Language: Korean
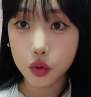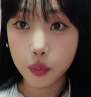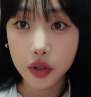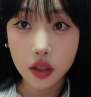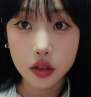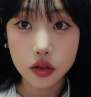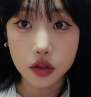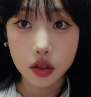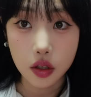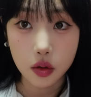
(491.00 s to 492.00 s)
쇼핑하실
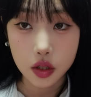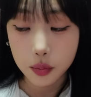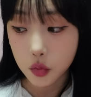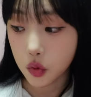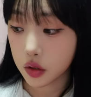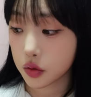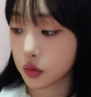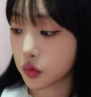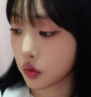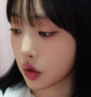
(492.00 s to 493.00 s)
때
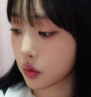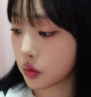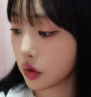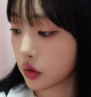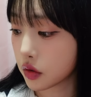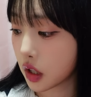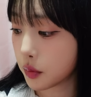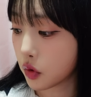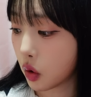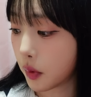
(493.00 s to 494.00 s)
참고하셨으면 좋겠고요. 그
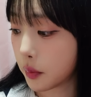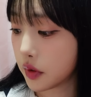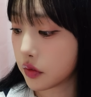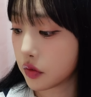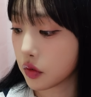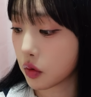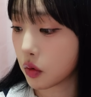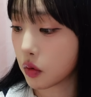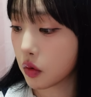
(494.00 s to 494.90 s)
다음에 더 마음에 드는 거